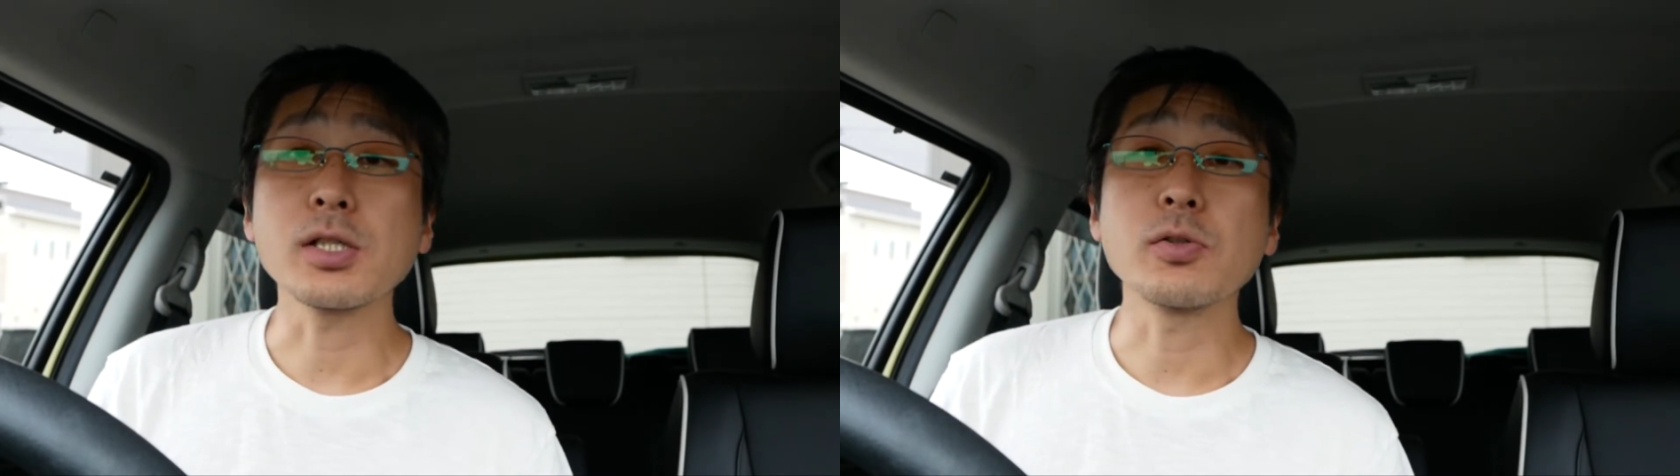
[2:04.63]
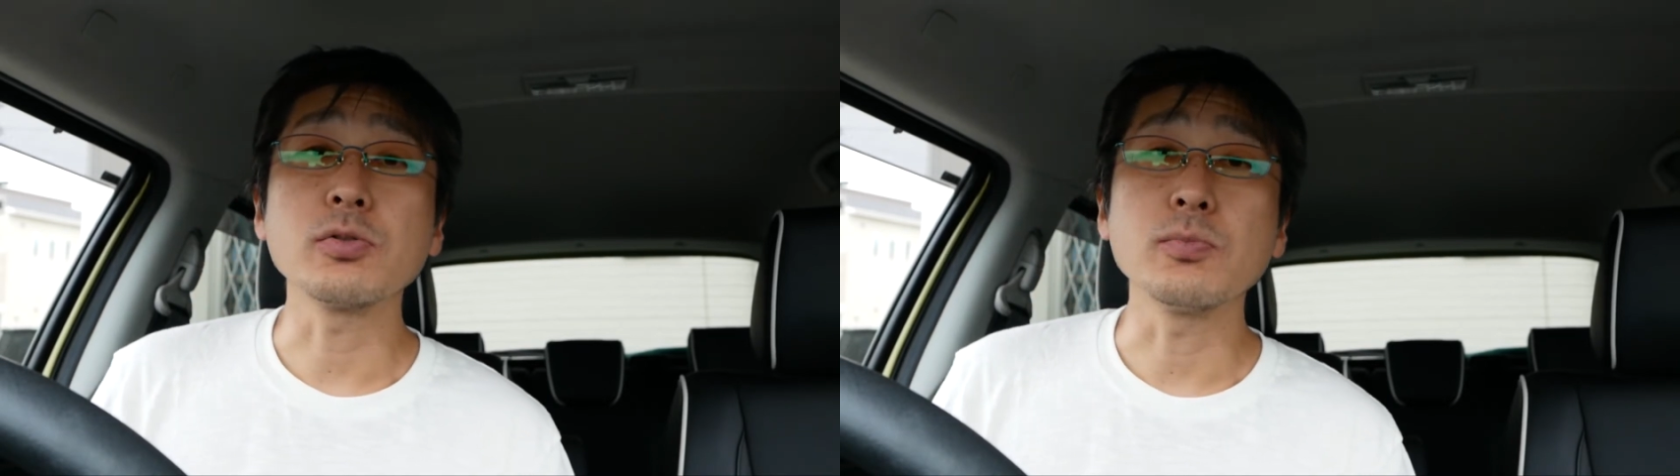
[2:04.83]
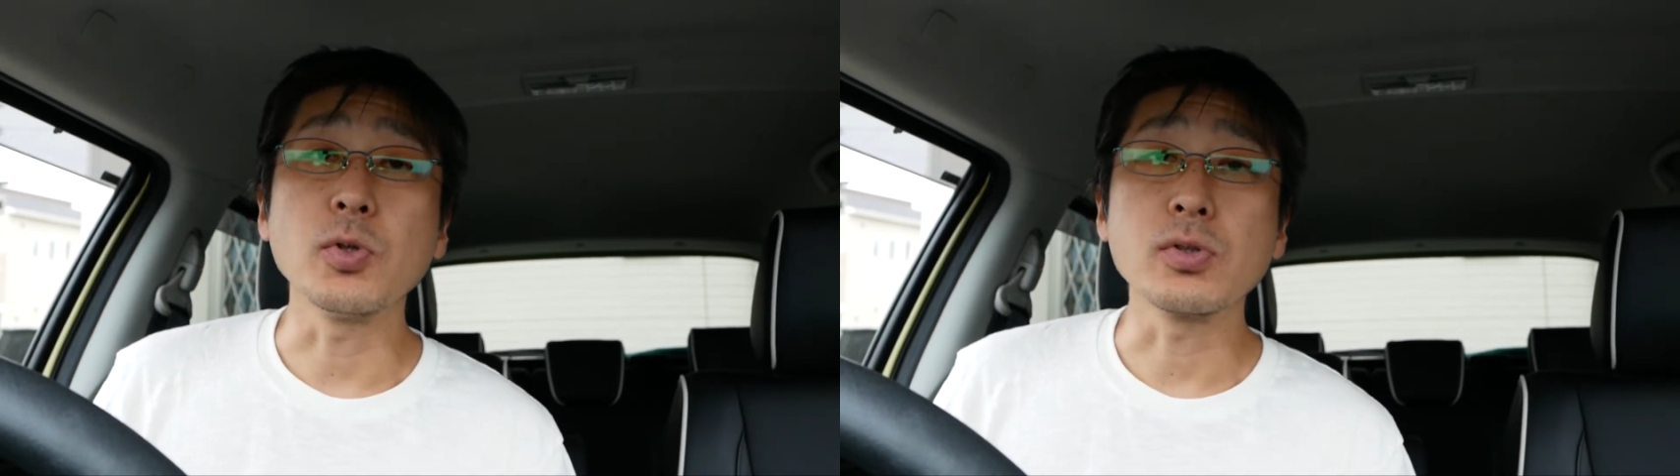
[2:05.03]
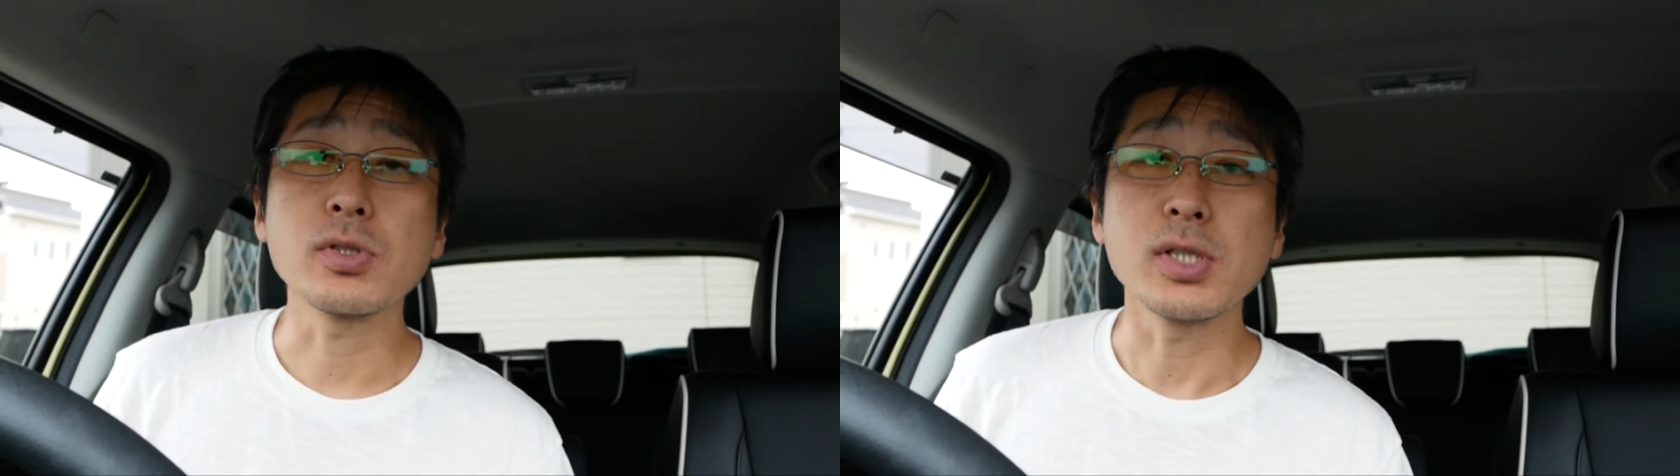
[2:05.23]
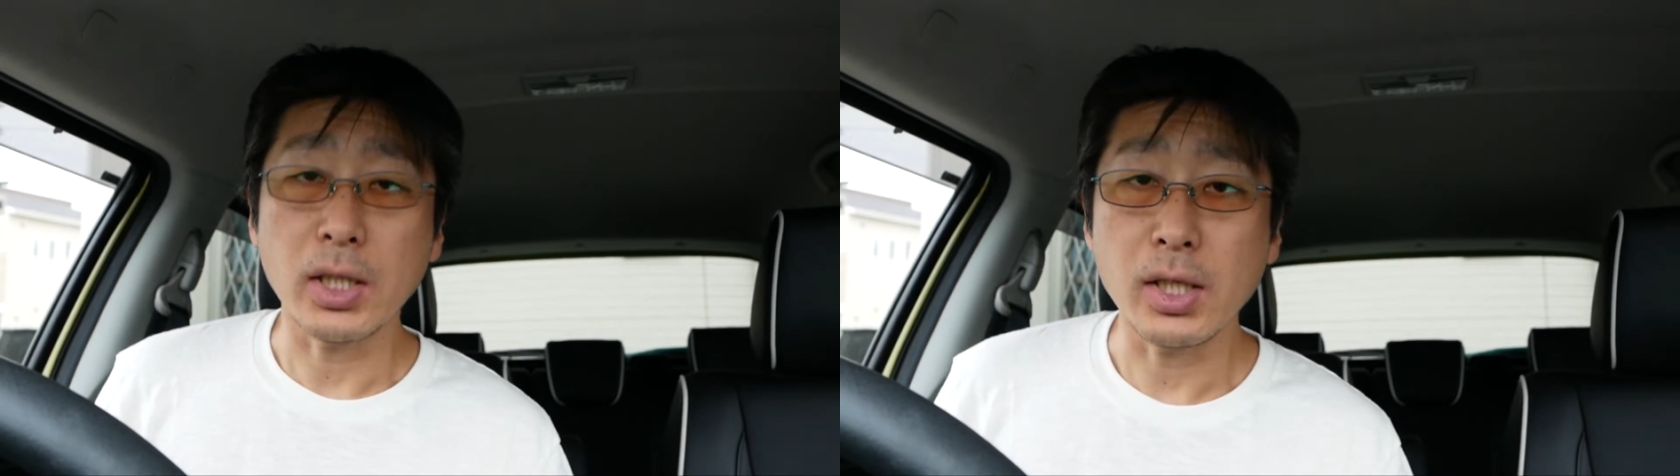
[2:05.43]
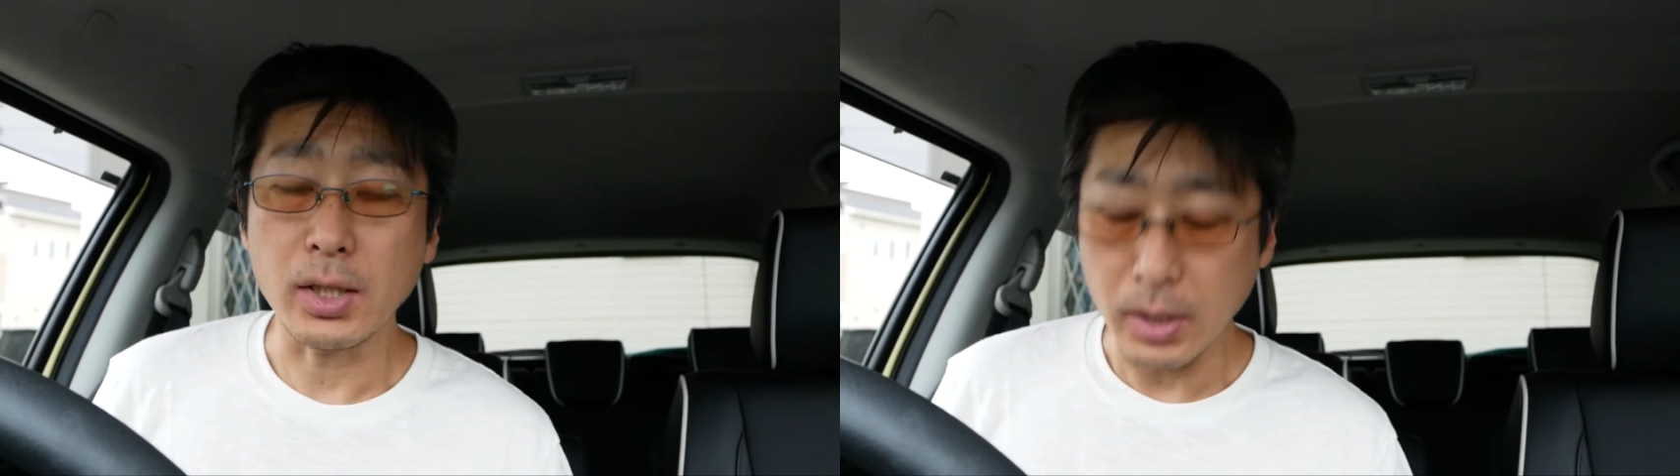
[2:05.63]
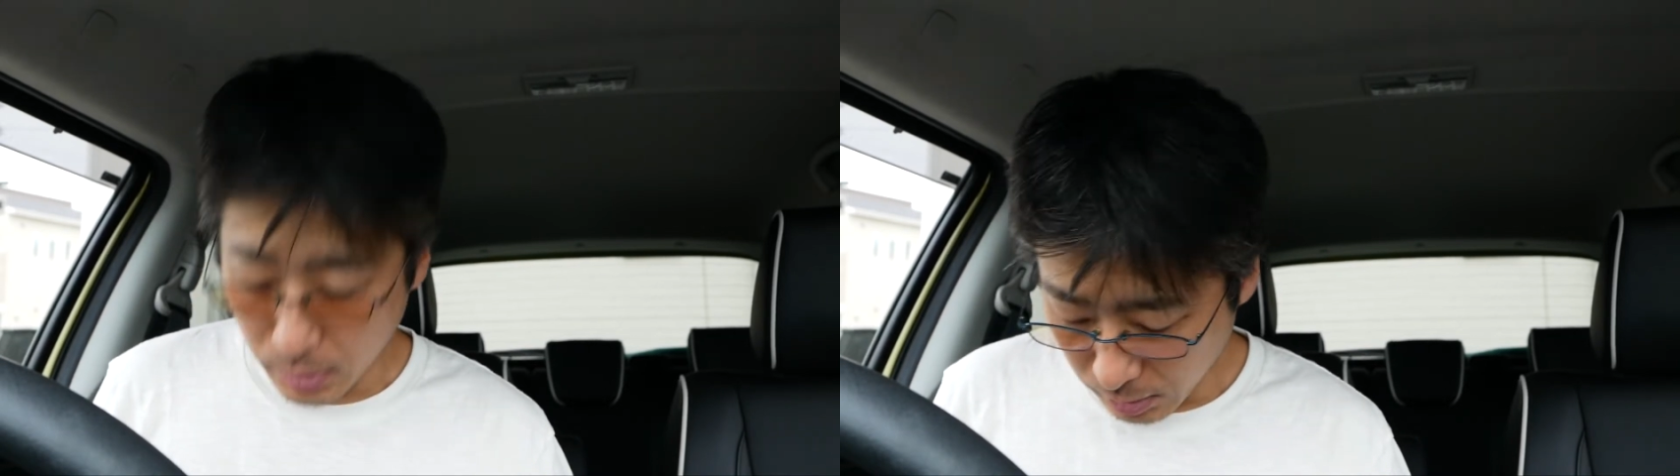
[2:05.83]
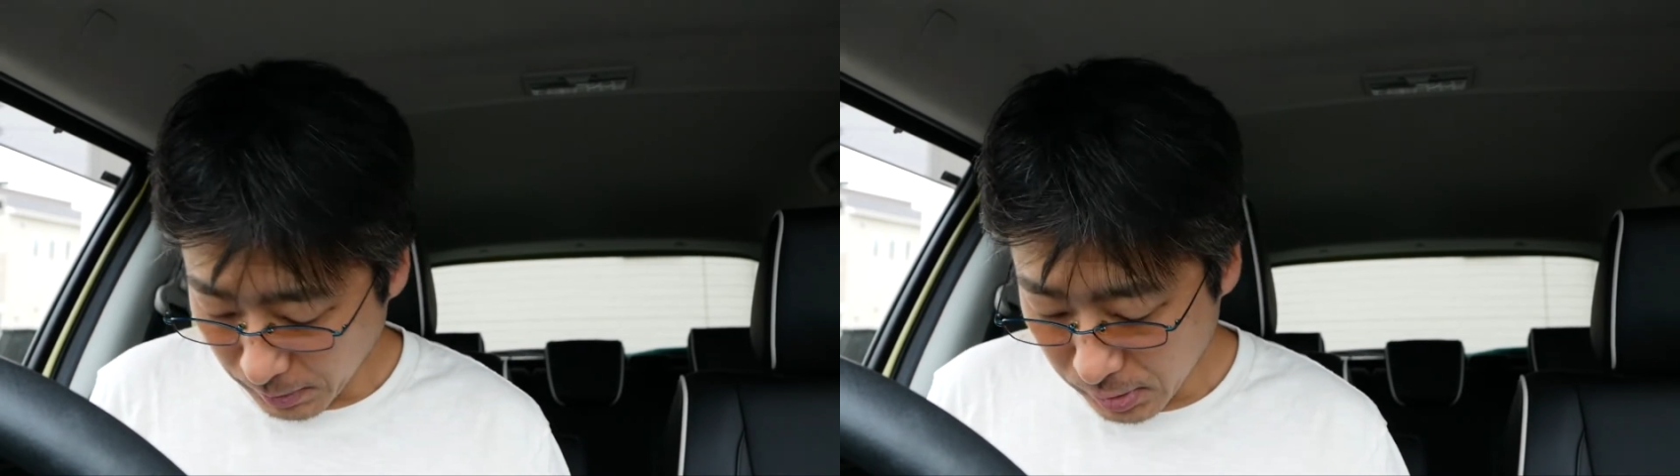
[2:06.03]
早速もうつなぎ
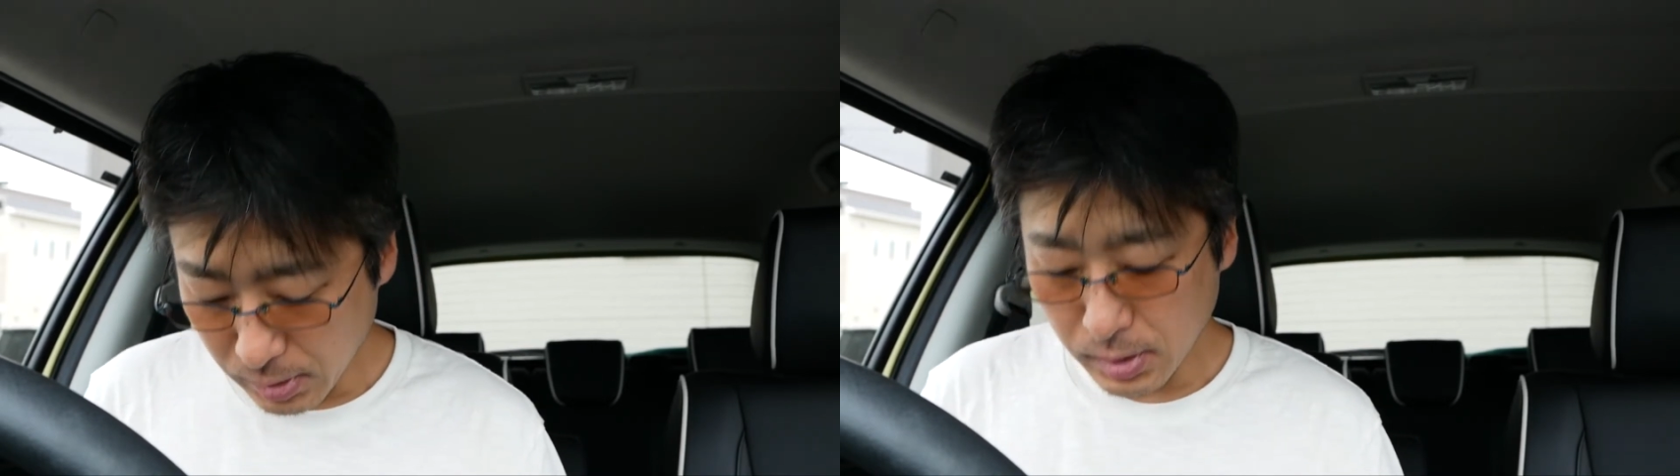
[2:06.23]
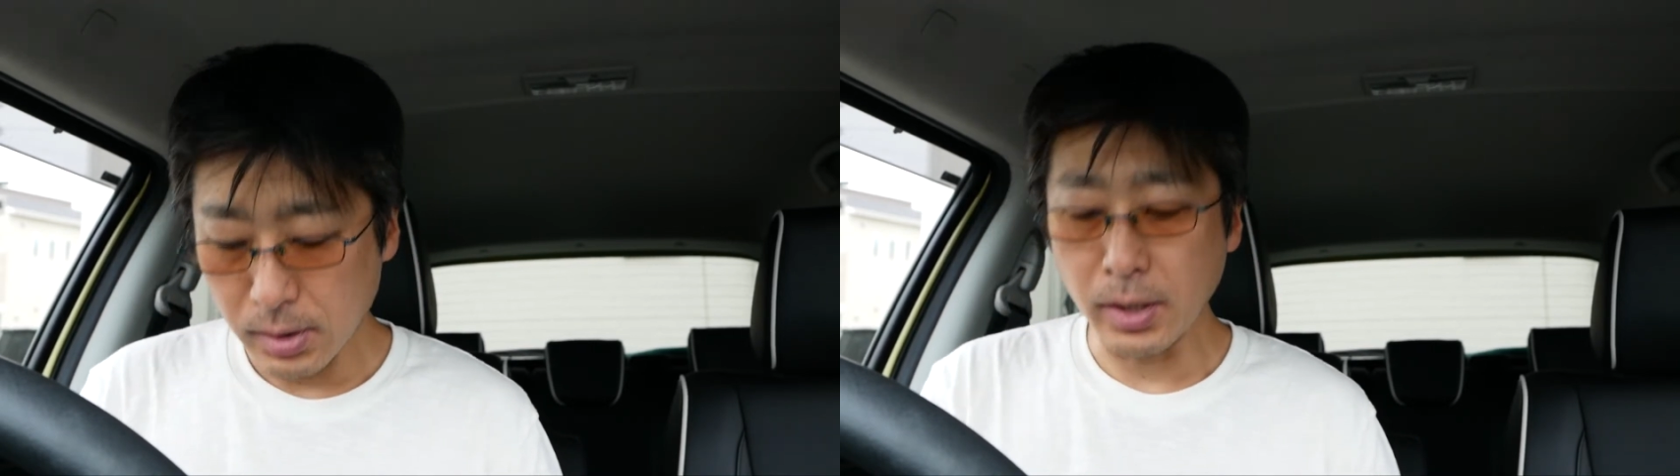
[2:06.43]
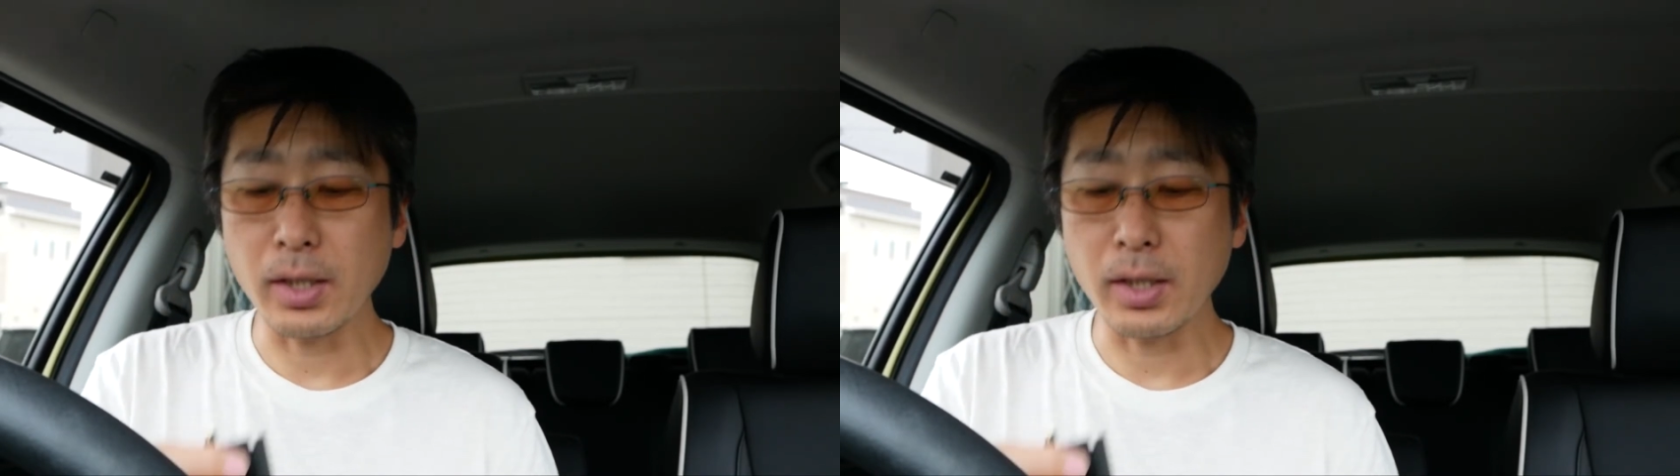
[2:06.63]
方いきます、